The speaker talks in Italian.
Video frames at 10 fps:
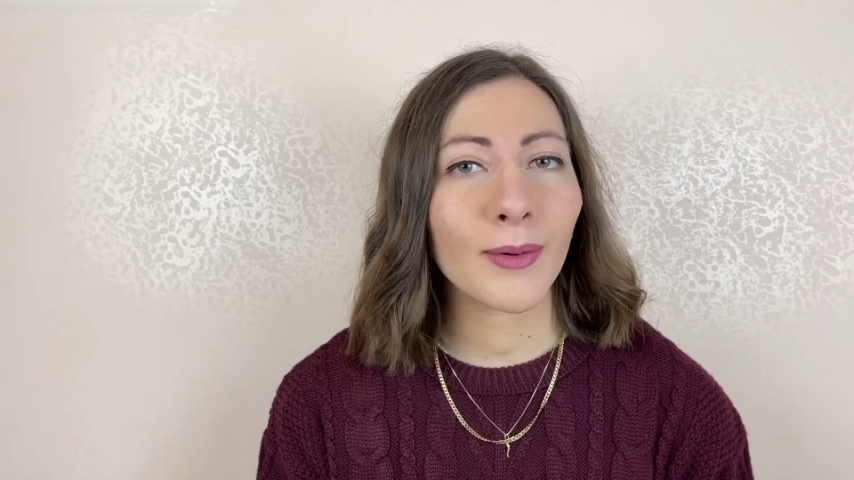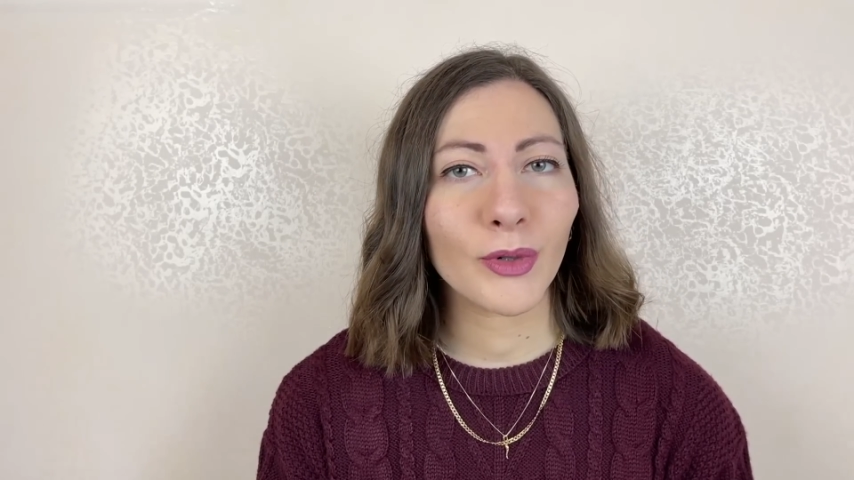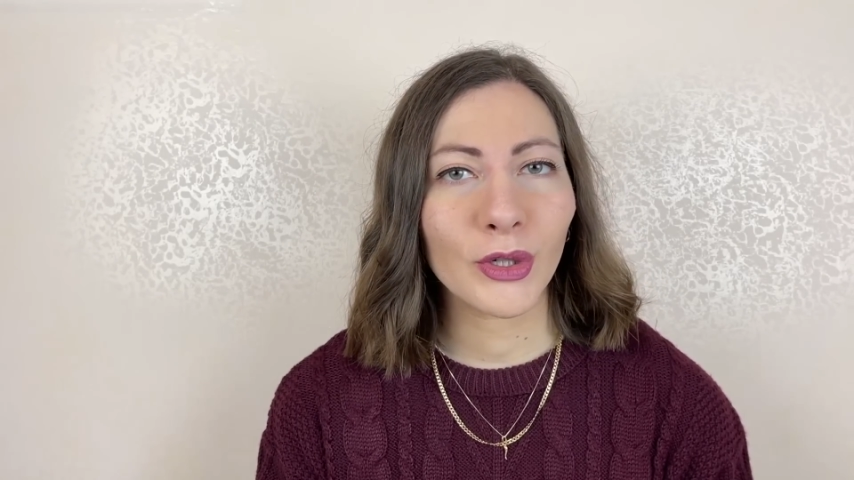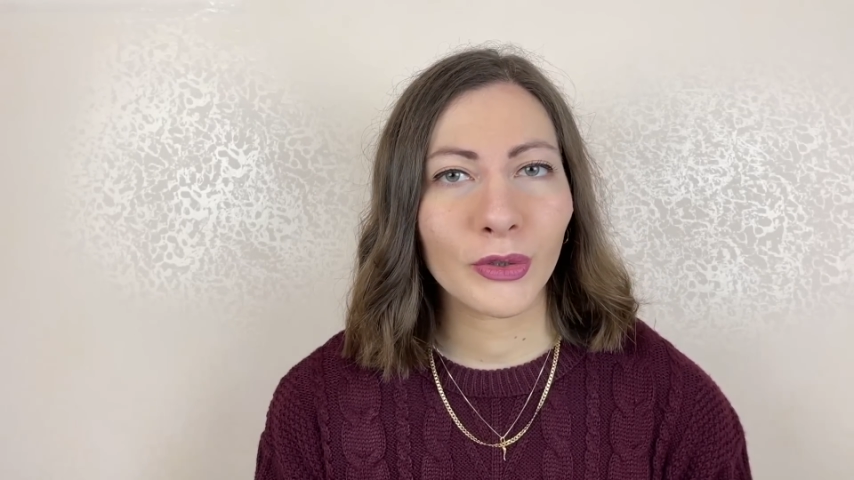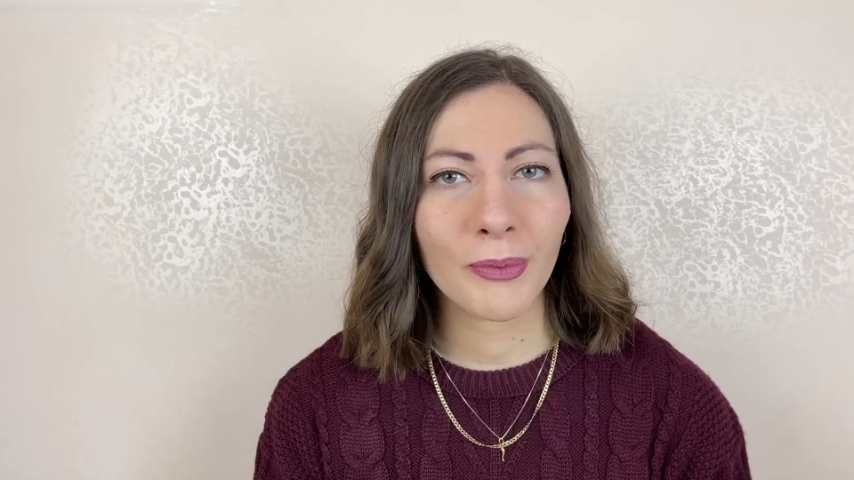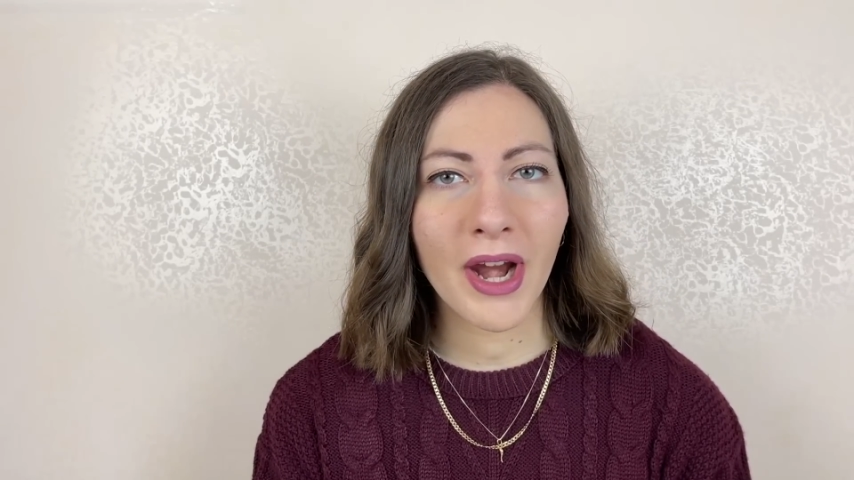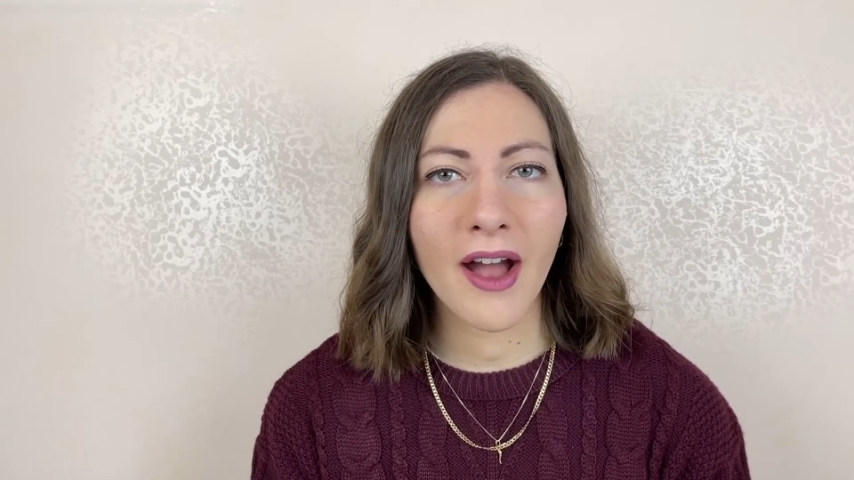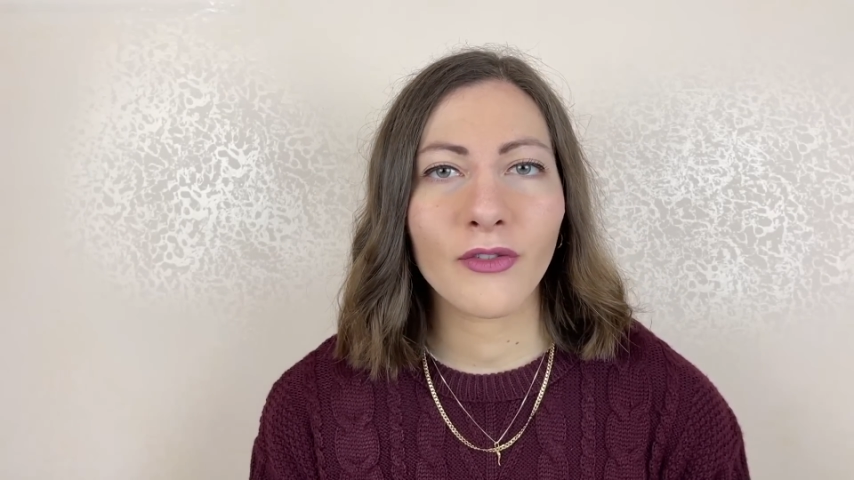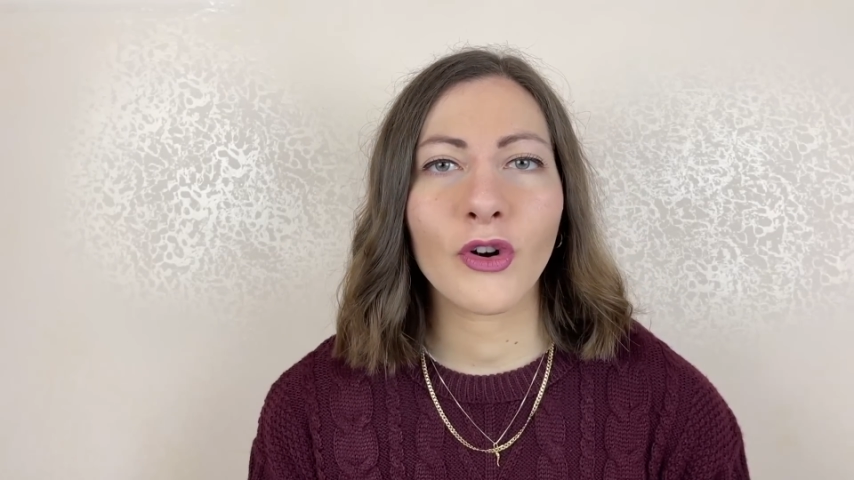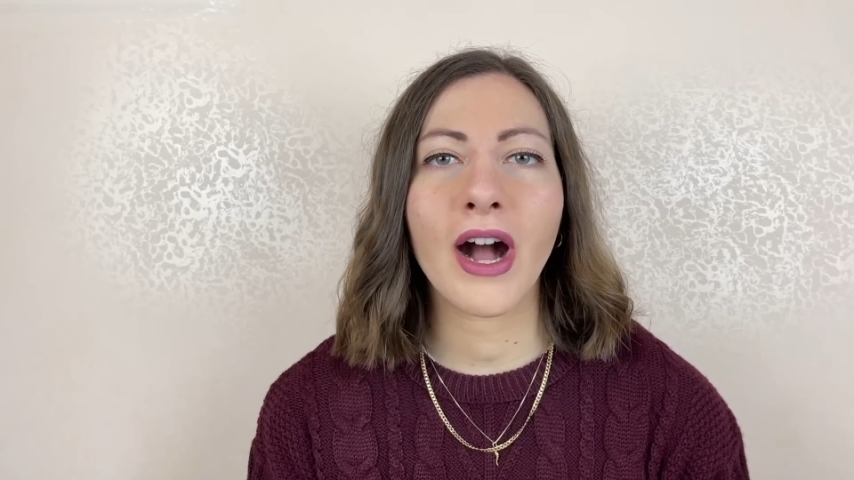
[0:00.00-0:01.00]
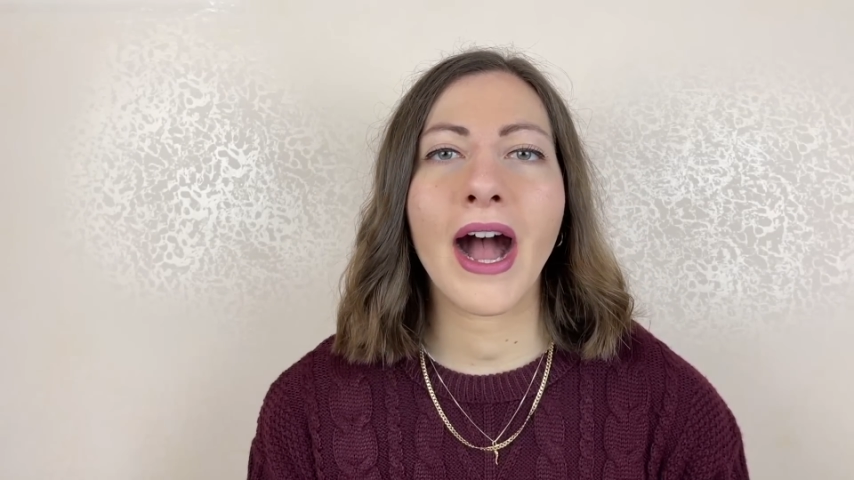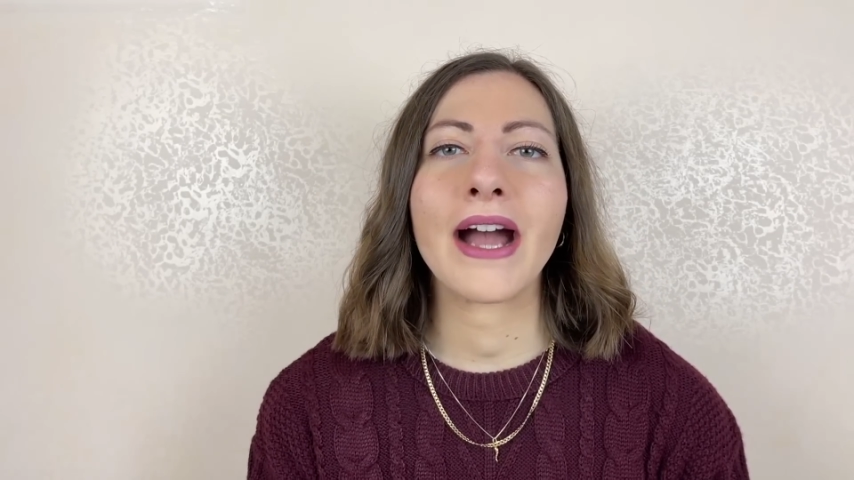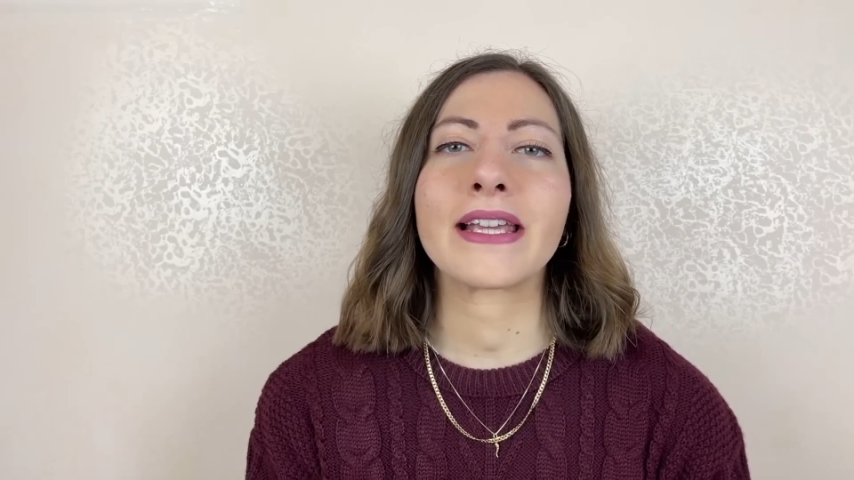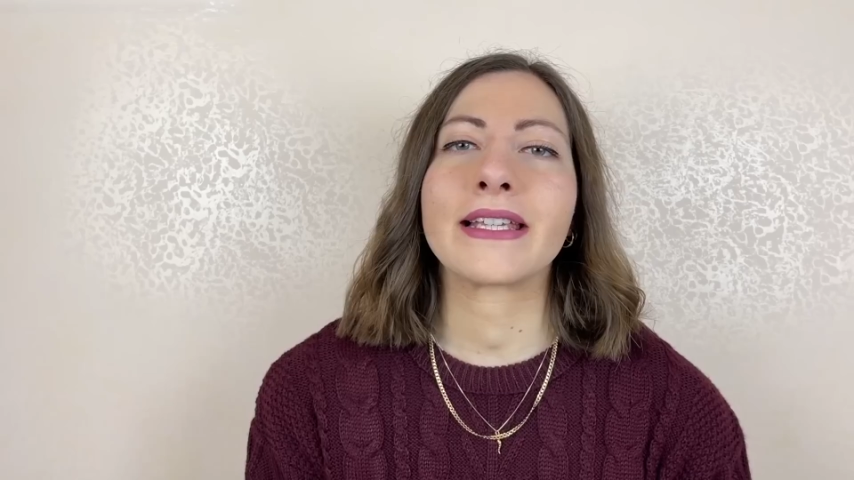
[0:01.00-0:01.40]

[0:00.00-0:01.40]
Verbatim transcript: molto bravo a